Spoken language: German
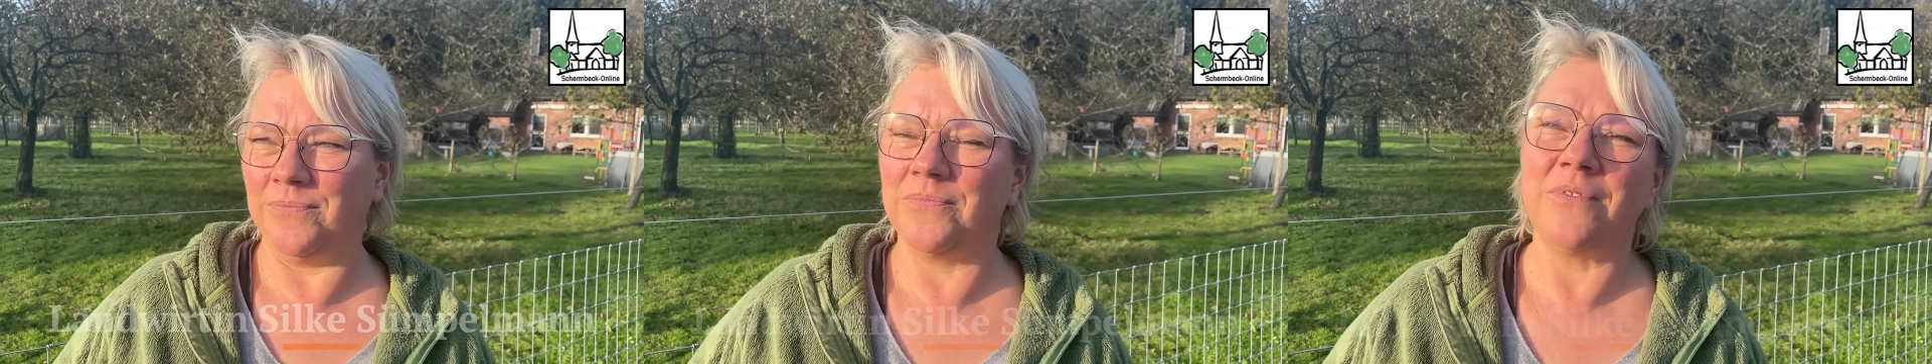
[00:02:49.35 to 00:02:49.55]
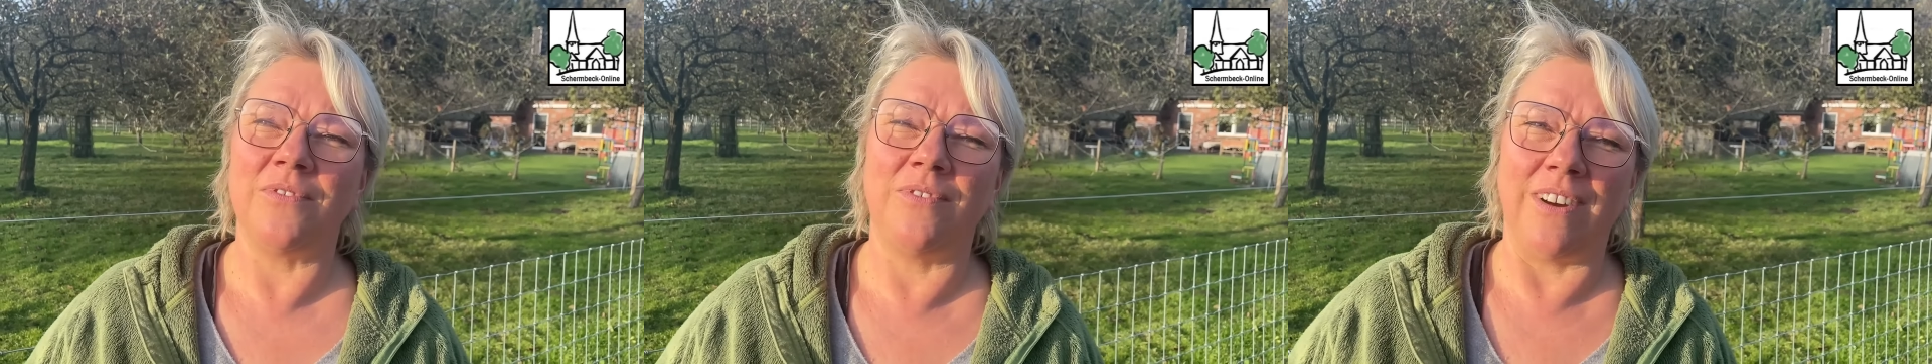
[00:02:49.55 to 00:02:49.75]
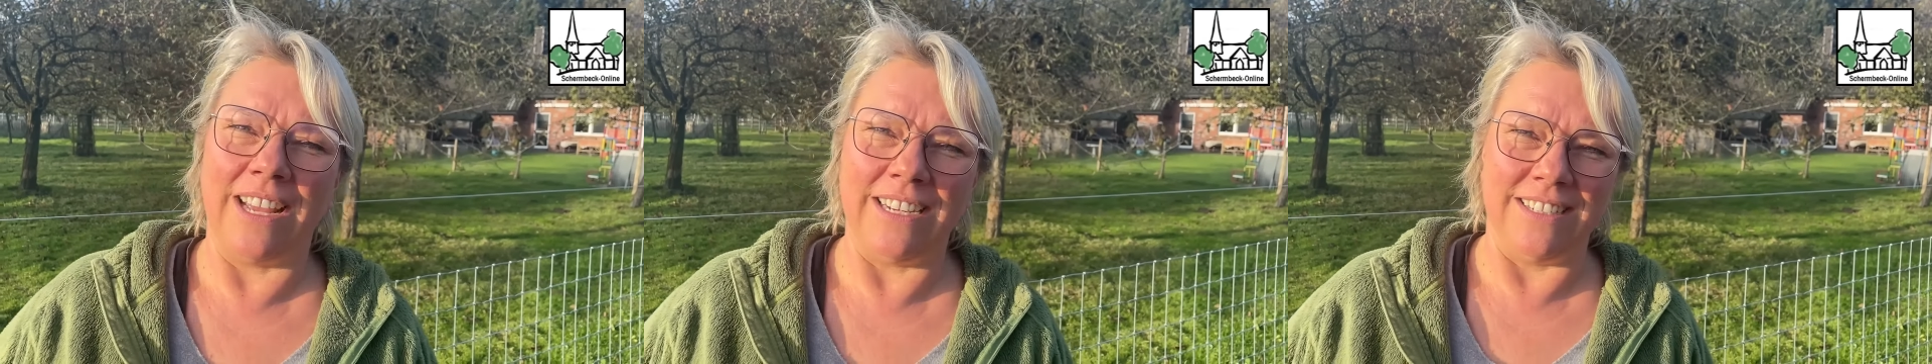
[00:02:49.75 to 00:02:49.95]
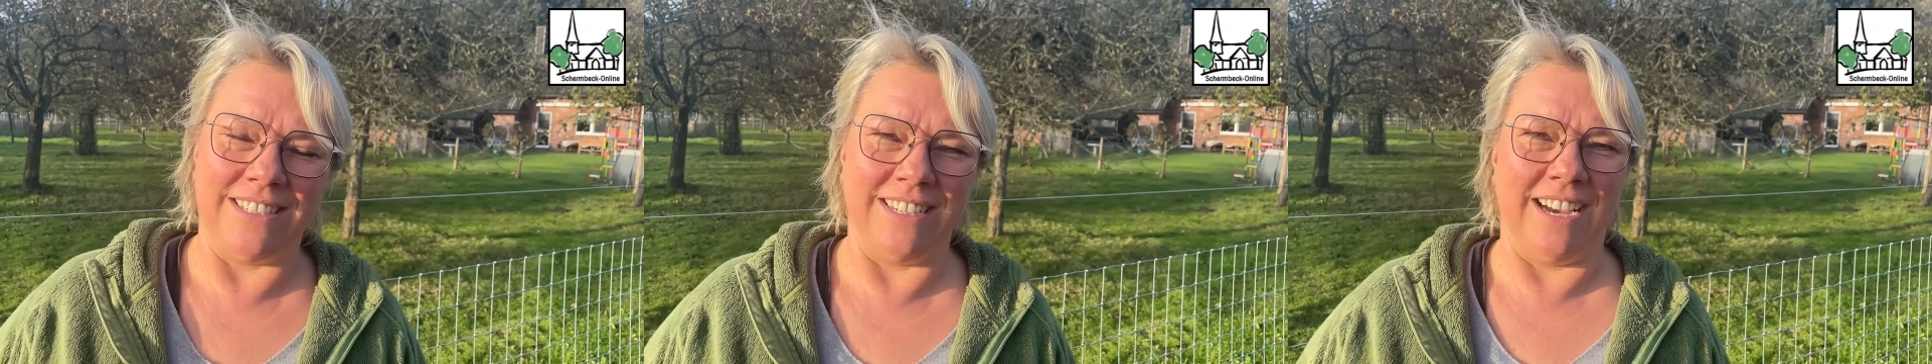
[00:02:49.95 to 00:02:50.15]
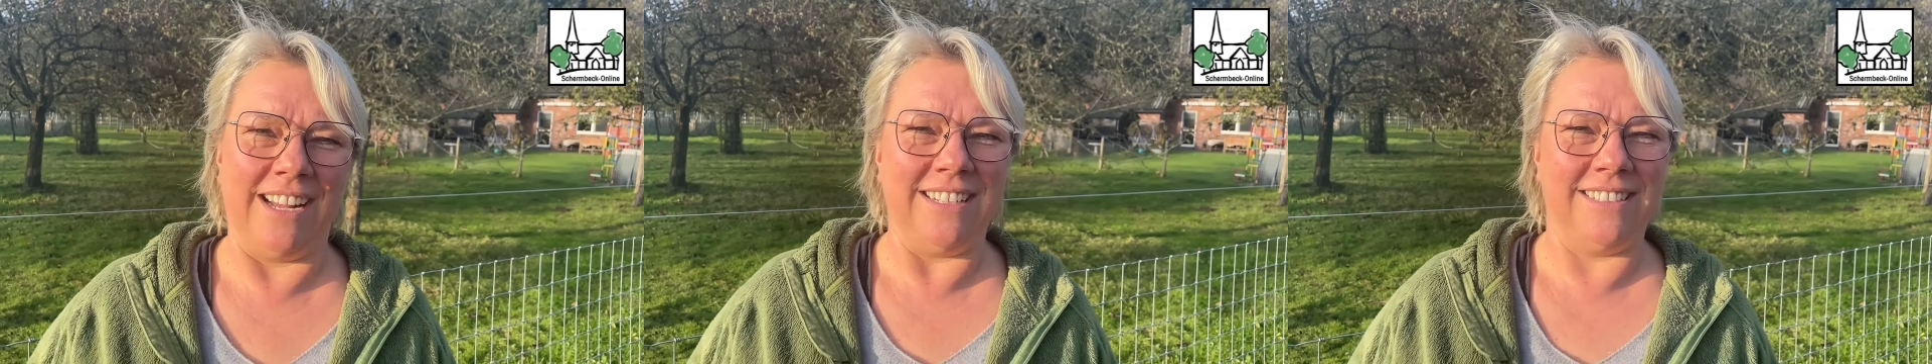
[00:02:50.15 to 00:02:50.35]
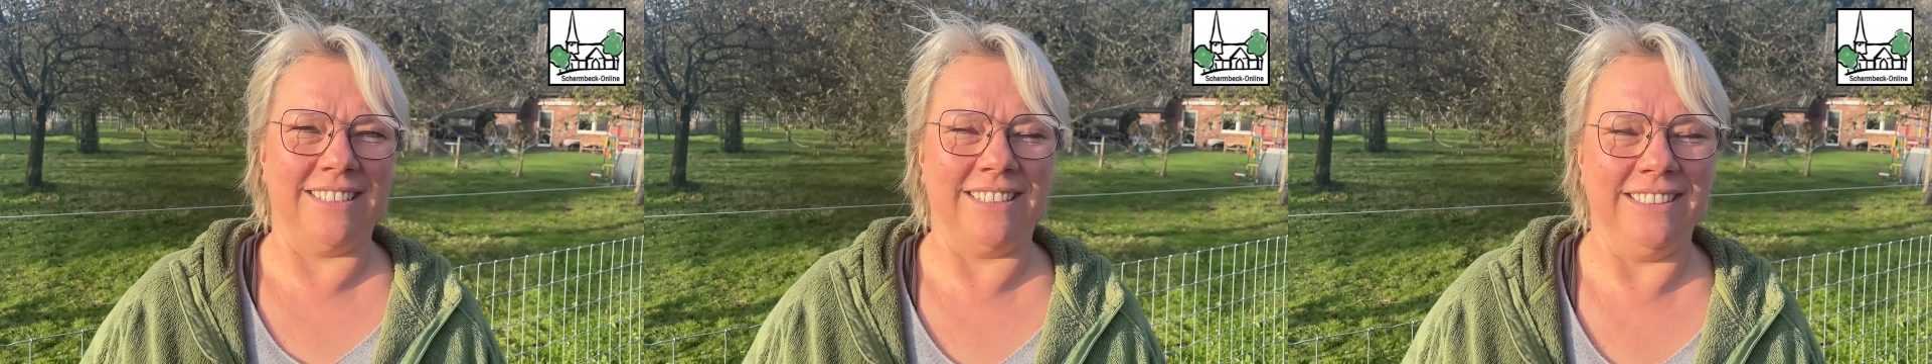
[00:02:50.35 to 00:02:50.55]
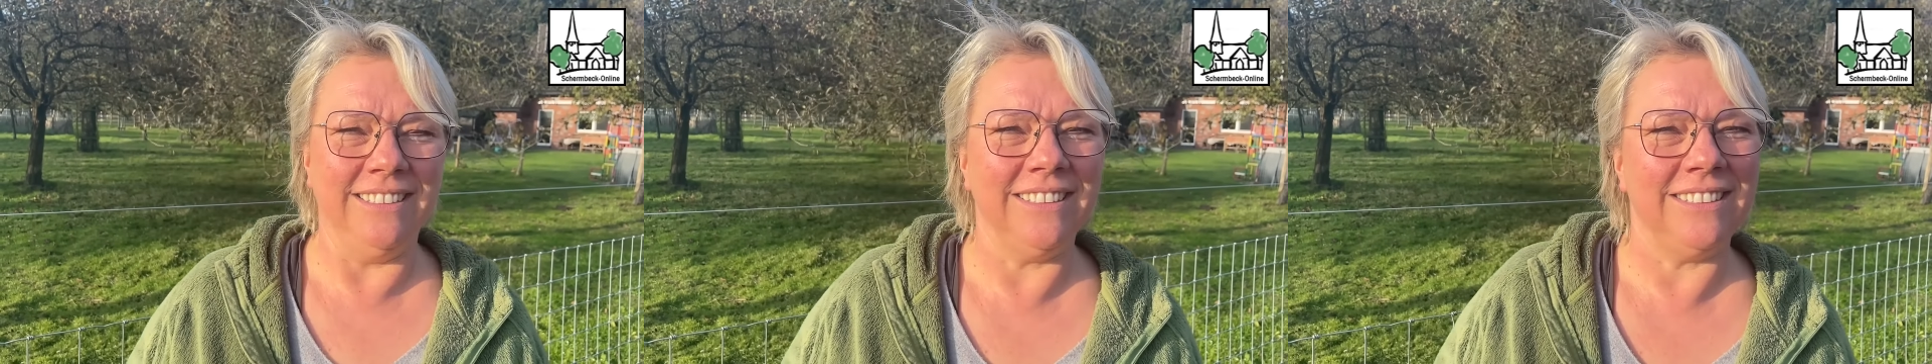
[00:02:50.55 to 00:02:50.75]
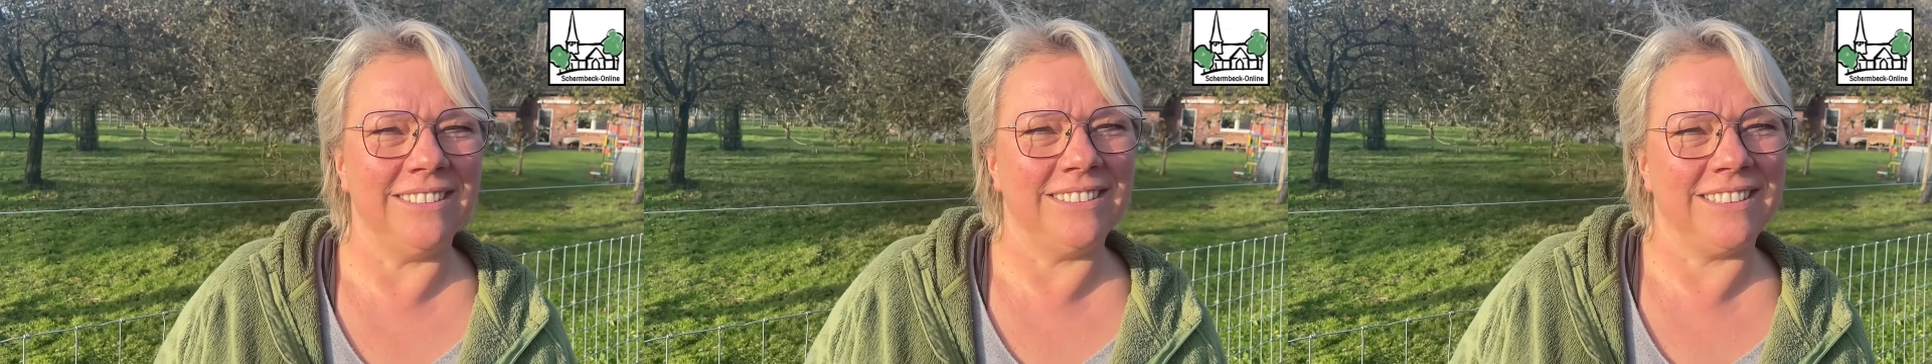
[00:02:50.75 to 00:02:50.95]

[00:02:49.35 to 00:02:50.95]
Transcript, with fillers: Weidetierhalterin.